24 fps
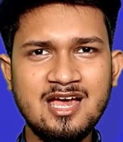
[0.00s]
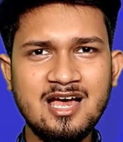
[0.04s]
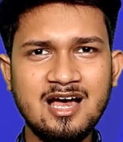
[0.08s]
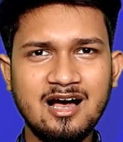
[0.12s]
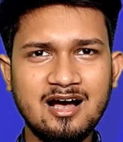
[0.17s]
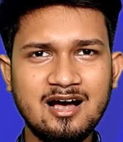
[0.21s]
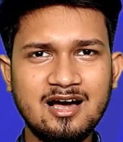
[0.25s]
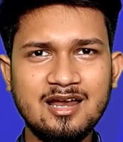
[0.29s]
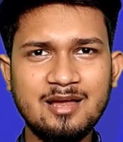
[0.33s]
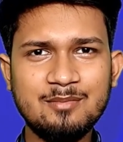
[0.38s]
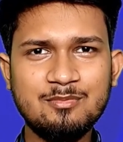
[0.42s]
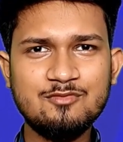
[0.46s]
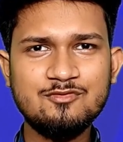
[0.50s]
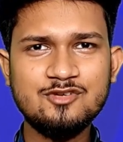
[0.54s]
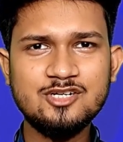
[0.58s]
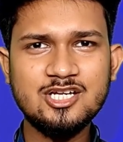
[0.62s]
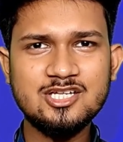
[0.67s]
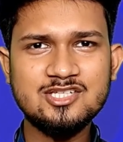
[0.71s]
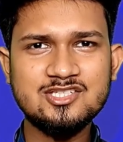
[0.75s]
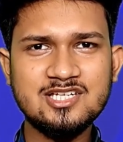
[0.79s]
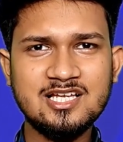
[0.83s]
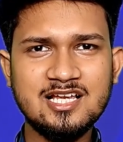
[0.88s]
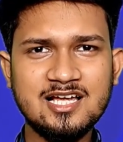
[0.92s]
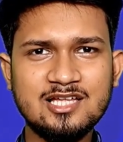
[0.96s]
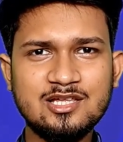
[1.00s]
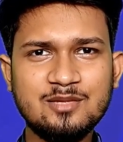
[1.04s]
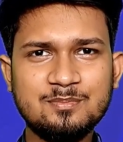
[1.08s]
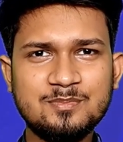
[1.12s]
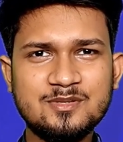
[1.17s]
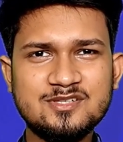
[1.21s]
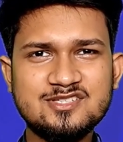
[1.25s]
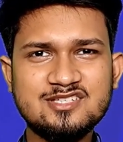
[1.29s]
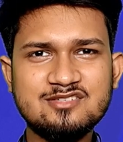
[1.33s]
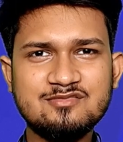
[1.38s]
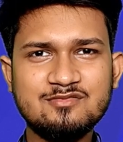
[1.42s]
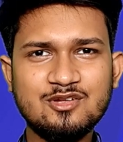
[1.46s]
अगर आपको वीडियो अच्छा लगा तो
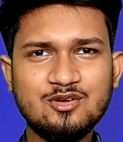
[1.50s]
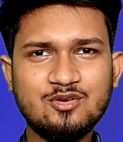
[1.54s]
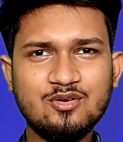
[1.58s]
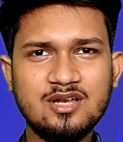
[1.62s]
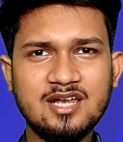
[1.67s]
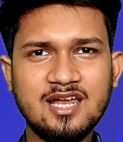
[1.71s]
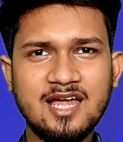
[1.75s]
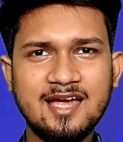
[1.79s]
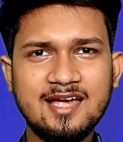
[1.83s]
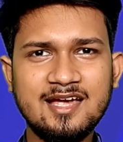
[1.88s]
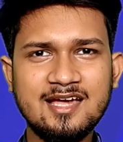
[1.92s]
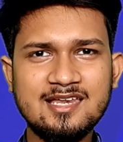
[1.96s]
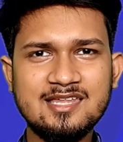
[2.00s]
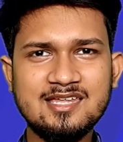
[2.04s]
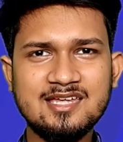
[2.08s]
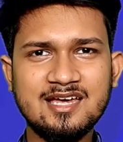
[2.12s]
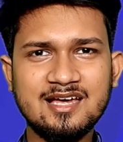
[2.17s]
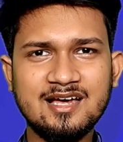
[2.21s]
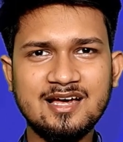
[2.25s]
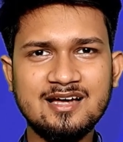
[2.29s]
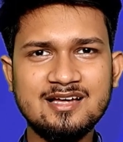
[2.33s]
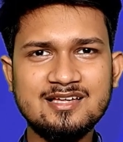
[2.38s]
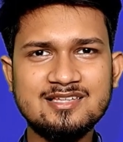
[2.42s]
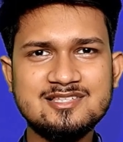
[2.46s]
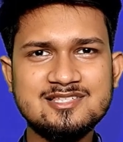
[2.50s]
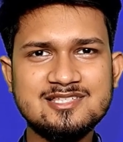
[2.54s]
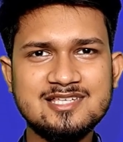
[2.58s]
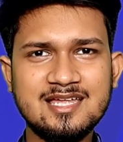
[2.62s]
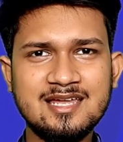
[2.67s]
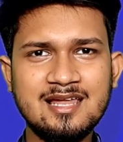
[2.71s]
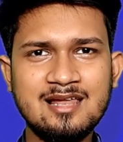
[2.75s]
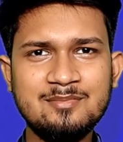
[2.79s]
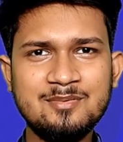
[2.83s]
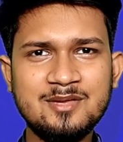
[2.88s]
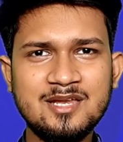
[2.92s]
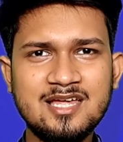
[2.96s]
प्लीज़ इस वीडियो को लाइक करिएगा
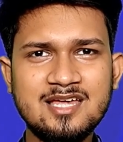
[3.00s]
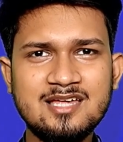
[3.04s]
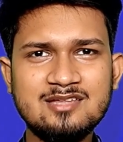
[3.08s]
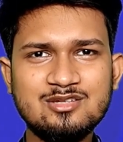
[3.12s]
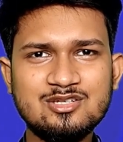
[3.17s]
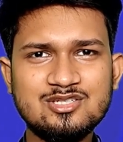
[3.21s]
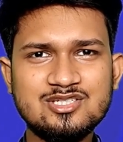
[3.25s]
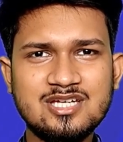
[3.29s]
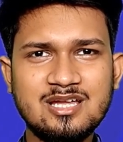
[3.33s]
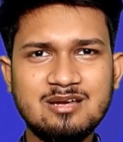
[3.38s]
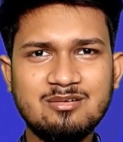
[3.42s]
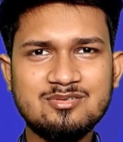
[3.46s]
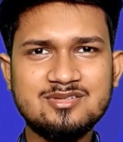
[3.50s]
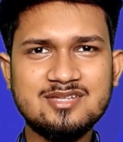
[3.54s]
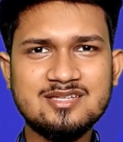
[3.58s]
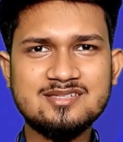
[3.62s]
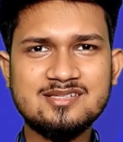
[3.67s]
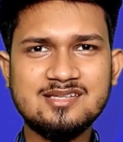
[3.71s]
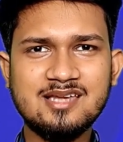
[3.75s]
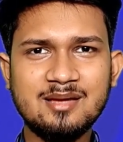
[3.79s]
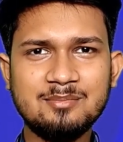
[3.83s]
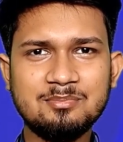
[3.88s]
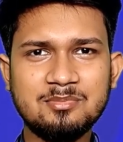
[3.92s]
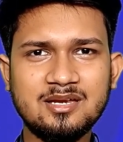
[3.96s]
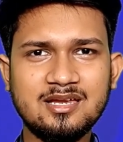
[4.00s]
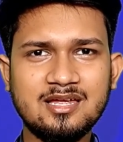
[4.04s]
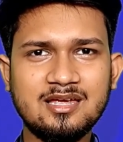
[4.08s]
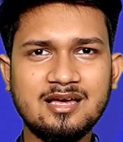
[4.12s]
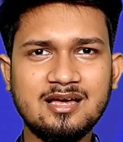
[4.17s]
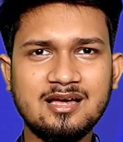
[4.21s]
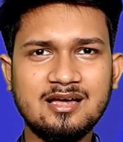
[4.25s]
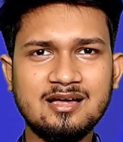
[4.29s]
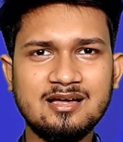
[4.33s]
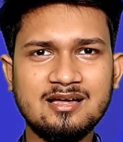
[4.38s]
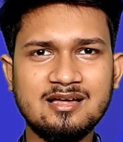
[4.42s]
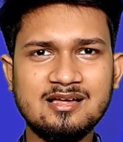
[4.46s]
चैनल पर नए हैं तो चैनल को सब्सक्राइब
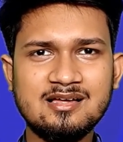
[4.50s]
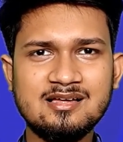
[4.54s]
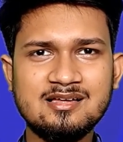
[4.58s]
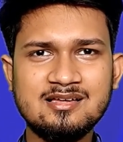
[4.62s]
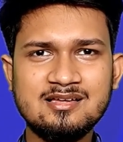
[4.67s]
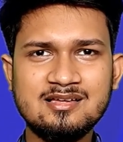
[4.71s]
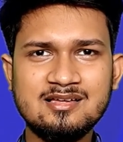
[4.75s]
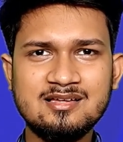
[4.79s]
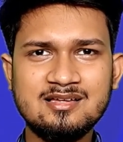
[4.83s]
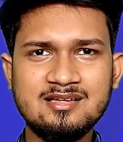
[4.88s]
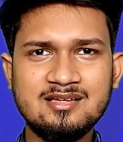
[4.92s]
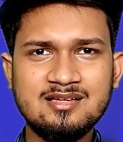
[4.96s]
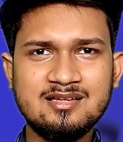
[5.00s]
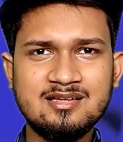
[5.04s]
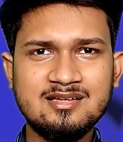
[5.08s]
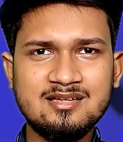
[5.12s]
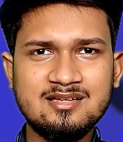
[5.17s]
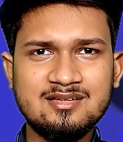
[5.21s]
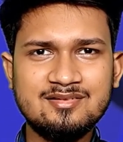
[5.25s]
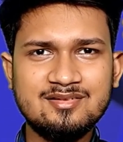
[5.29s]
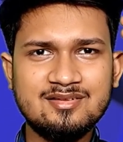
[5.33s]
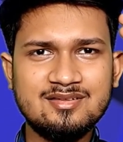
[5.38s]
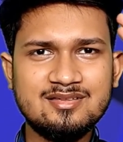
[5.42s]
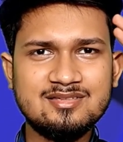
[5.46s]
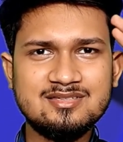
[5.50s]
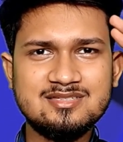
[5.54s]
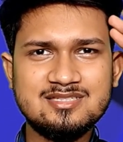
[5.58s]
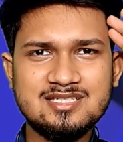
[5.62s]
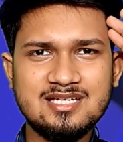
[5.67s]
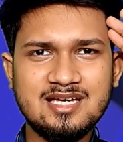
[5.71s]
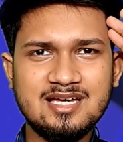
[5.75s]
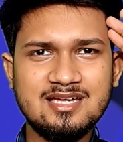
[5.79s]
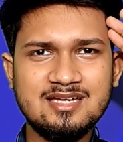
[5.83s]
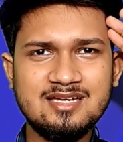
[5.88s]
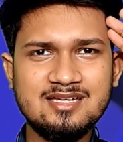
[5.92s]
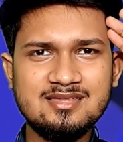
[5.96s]
करिएगा
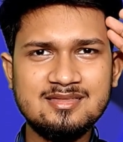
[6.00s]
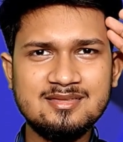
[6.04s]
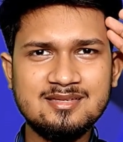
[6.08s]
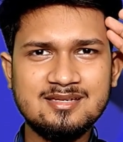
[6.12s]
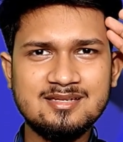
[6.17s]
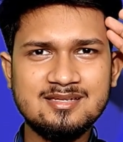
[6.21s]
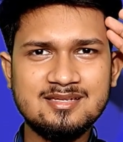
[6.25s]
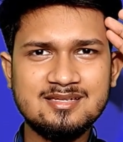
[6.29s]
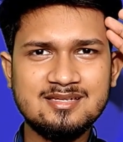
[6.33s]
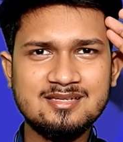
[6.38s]
जय हिंद